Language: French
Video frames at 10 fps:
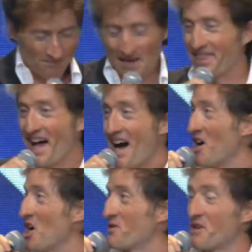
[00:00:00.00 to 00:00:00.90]
Maintenant,
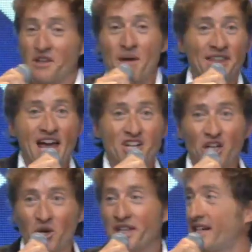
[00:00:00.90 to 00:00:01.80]
euh, je vais demander à
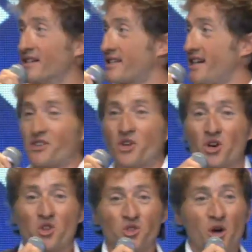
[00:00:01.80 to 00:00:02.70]
chacun des candidats
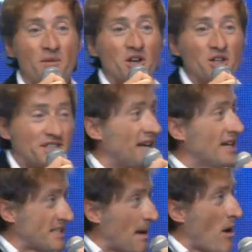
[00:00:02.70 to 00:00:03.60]
de, me
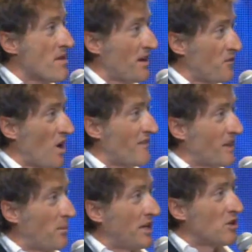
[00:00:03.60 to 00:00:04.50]
dire sa première fois
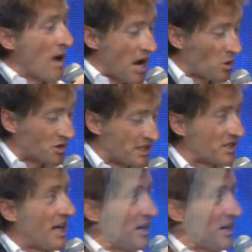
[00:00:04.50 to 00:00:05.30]
avec Pauline, de me raconter ça.